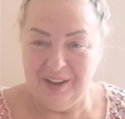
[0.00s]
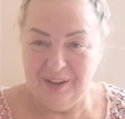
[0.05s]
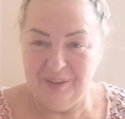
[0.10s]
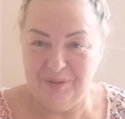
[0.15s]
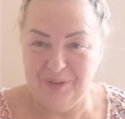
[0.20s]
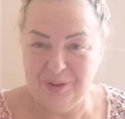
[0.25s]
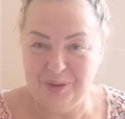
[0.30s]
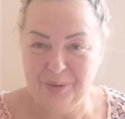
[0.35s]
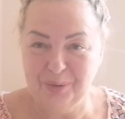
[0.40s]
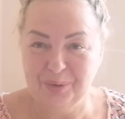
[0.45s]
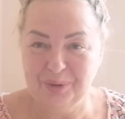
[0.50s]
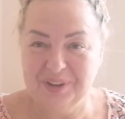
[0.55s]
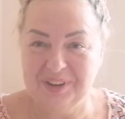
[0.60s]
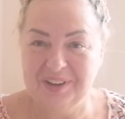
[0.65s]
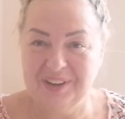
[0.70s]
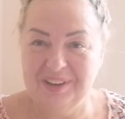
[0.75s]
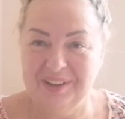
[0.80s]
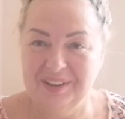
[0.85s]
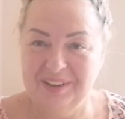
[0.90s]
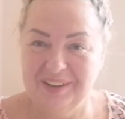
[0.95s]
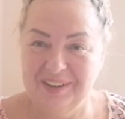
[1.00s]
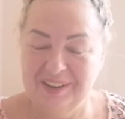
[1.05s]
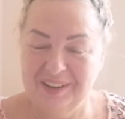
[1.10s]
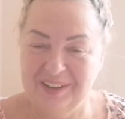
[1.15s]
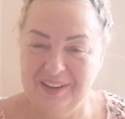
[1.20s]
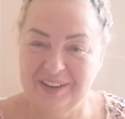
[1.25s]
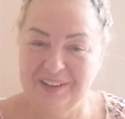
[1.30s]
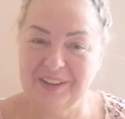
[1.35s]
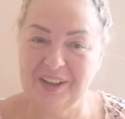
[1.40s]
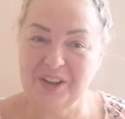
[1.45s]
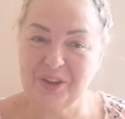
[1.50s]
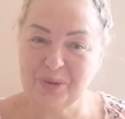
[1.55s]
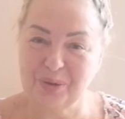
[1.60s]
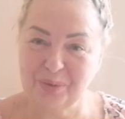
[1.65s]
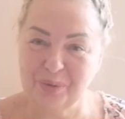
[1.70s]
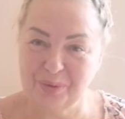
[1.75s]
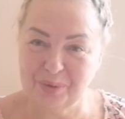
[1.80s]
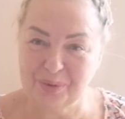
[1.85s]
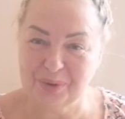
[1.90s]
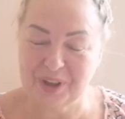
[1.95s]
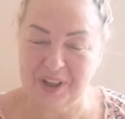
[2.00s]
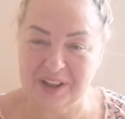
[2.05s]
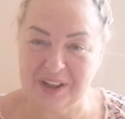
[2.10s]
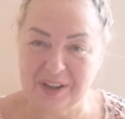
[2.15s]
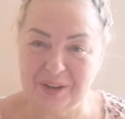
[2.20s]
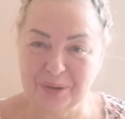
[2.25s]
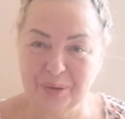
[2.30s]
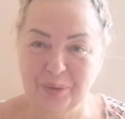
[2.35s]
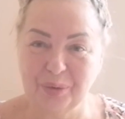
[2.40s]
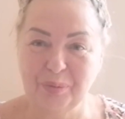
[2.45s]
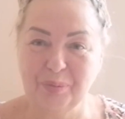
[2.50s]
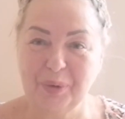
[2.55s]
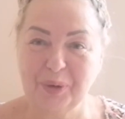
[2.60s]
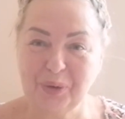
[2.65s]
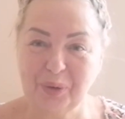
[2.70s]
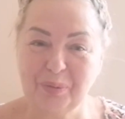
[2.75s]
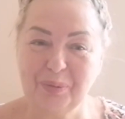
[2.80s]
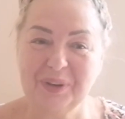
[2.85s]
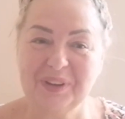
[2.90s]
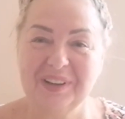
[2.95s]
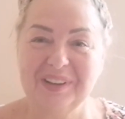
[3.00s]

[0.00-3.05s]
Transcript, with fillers: ведет нашу зарядку, потом